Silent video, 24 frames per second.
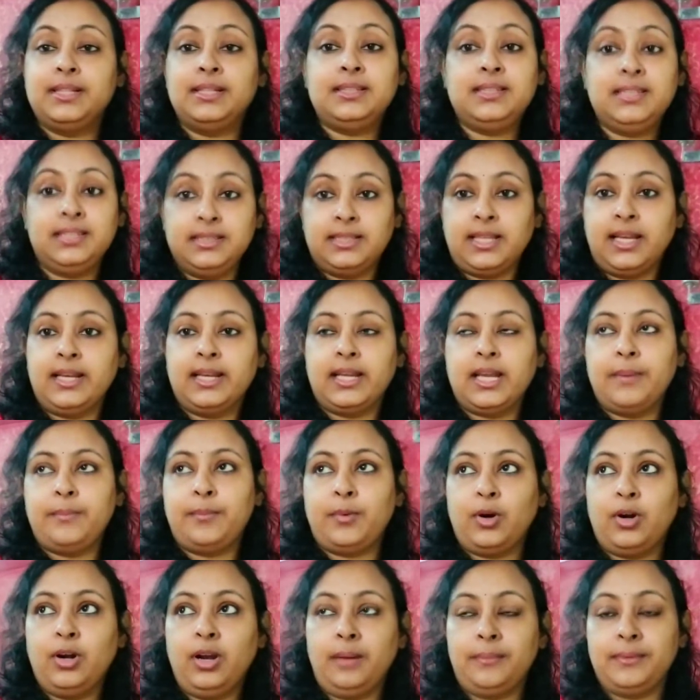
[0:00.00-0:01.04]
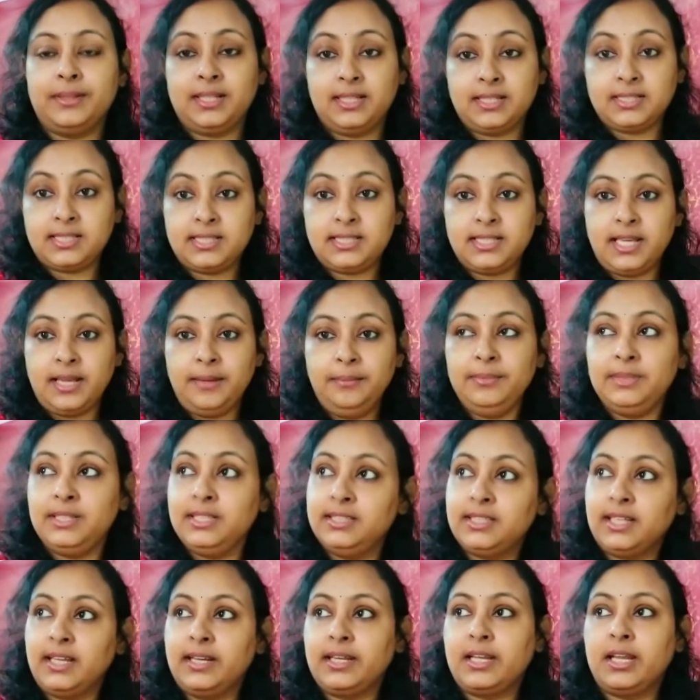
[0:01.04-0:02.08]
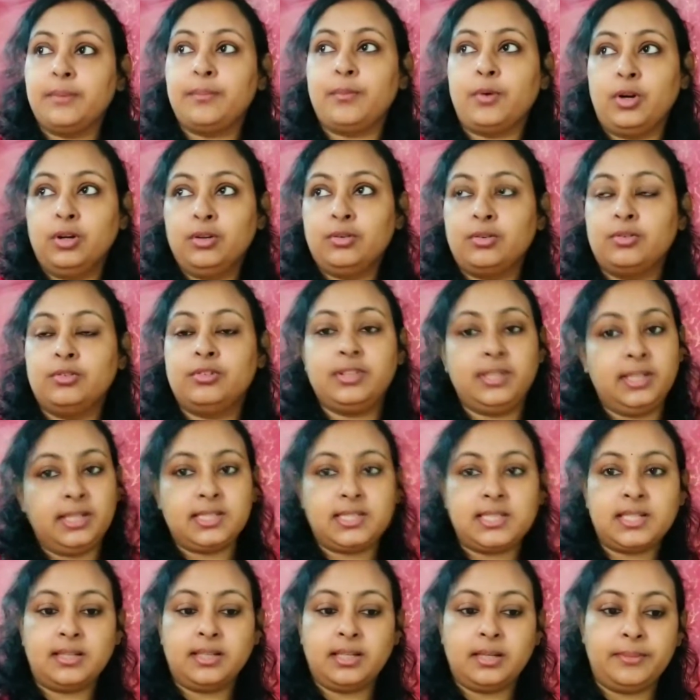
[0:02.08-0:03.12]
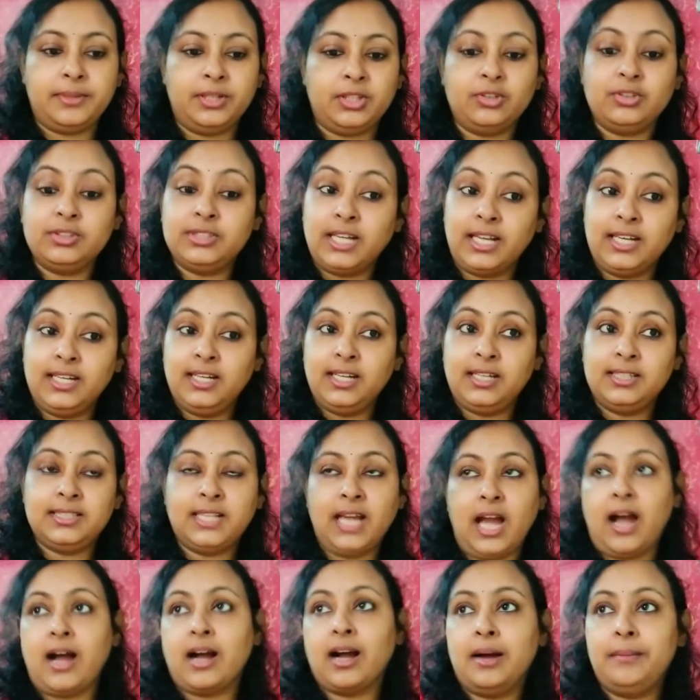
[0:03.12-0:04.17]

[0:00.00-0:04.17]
আমাদের তিন তারিখের পর আমাদের সিএম তিন তারিখের পর কোনো ডিসিশন নেবেন তো জানি না যে